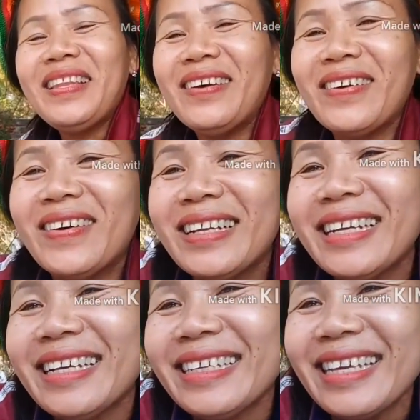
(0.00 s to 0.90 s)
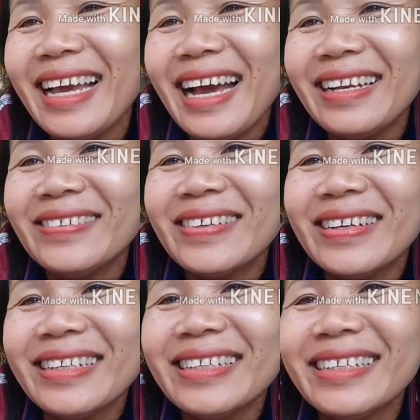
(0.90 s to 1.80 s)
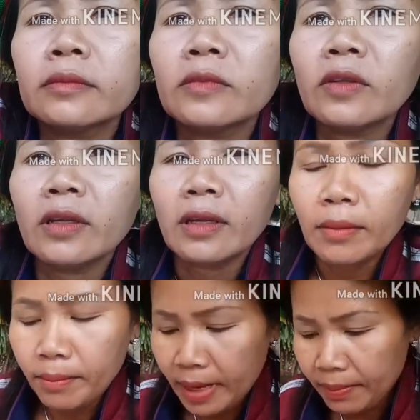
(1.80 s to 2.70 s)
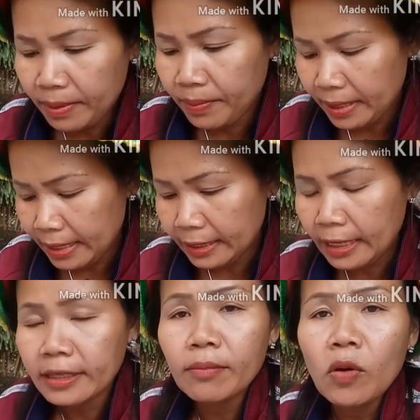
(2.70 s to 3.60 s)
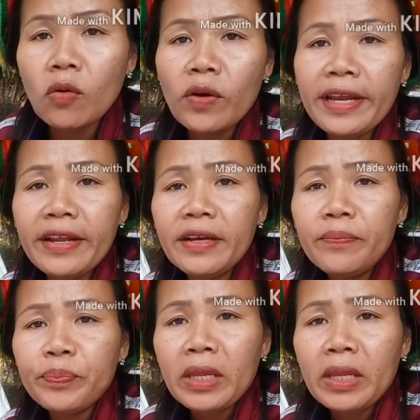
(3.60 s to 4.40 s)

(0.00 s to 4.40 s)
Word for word: เดี๋ยวก่อน ยายหาดูก่อน มาเพื่อนๆยายตาจะบอกไว้เด้อ